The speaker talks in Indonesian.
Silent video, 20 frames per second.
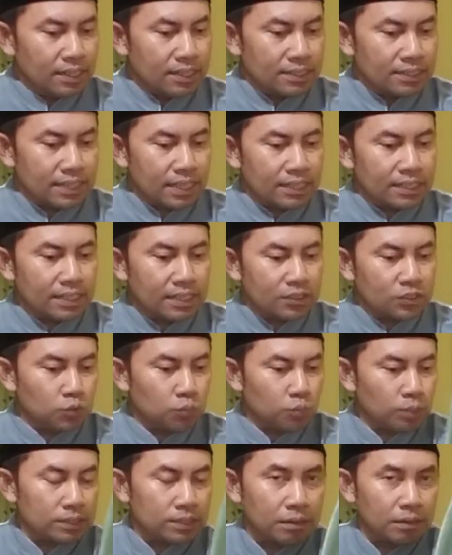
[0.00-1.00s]
Sangir
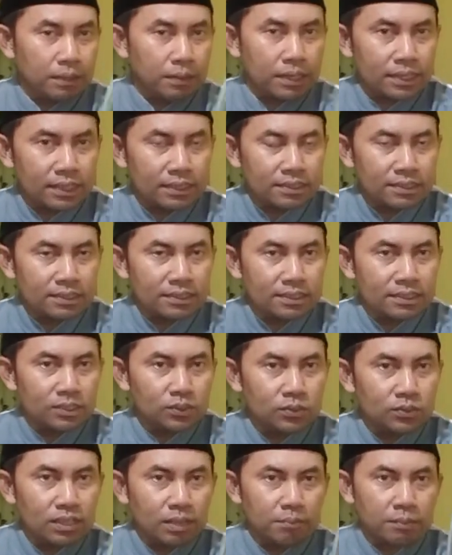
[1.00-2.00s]
Sumatera Barat
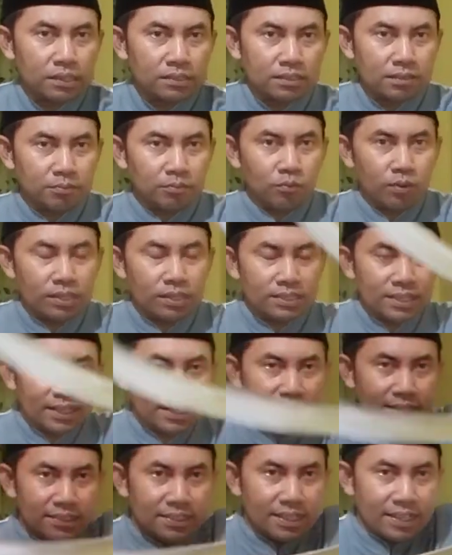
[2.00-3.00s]
ini juga merasa puas
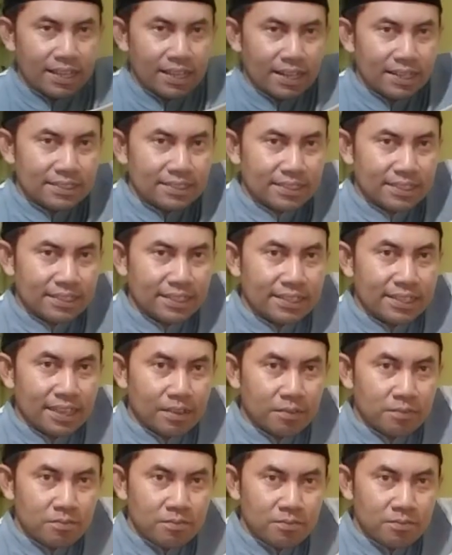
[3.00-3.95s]
dengan hasil karya saya ya.